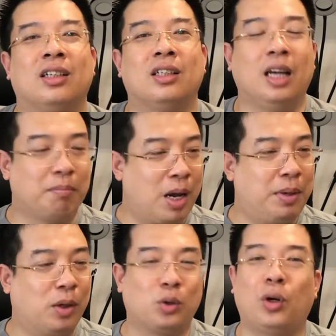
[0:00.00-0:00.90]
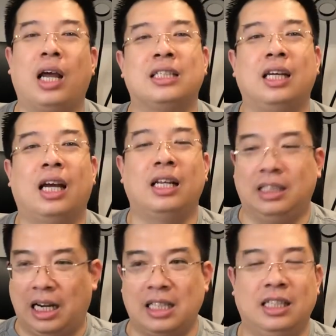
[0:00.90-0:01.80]
Điểm B hôm nay của tôi là gì ạ?
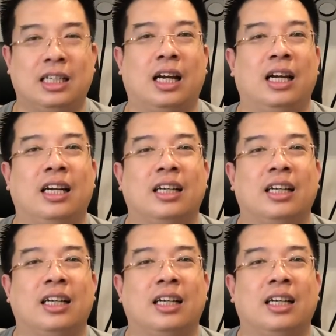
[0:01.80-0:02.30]
Chả là gì cả.